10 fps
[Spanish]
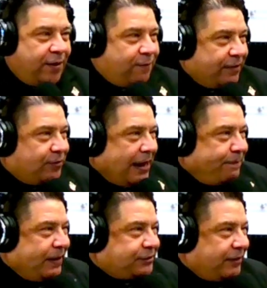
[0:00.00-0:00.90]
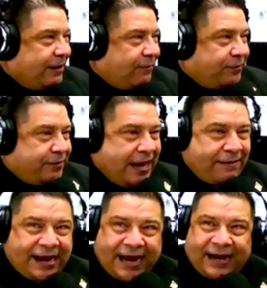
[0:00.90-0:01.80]
cuando las personas, cuando ya
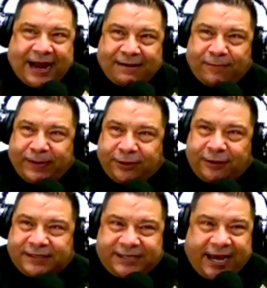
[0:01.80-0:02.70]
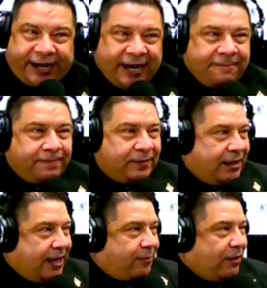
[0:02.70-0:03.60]
van al, momento del cierre,
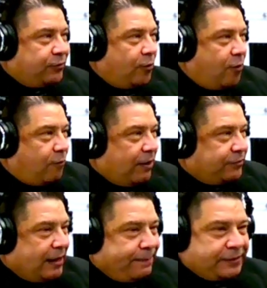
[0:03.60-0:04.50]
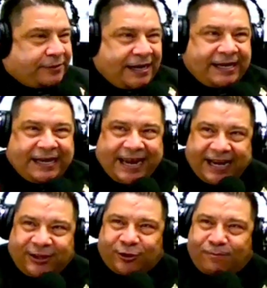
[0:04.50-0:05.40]
es cuando, cuando las personas
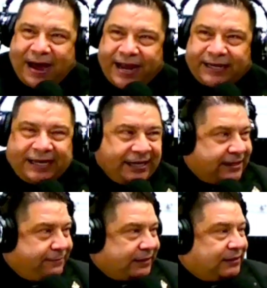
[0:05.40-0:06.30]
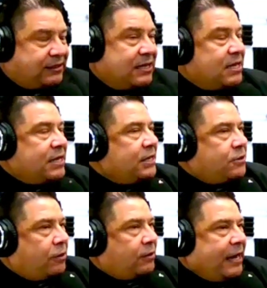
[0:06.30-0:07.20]
quieren tomar, quieren divertirse. Yo
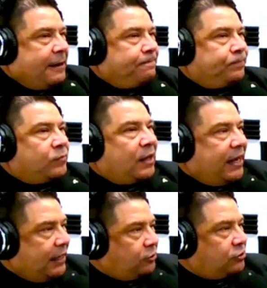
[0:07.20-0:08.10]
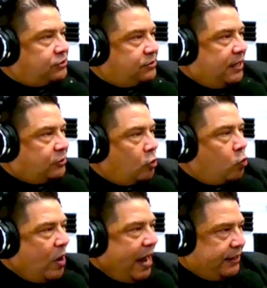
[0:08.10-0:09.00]
creo que estos, estos
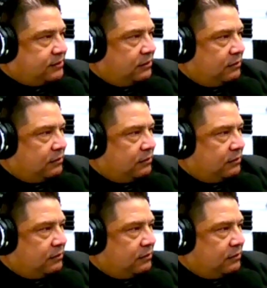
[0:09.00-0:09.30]
lugares,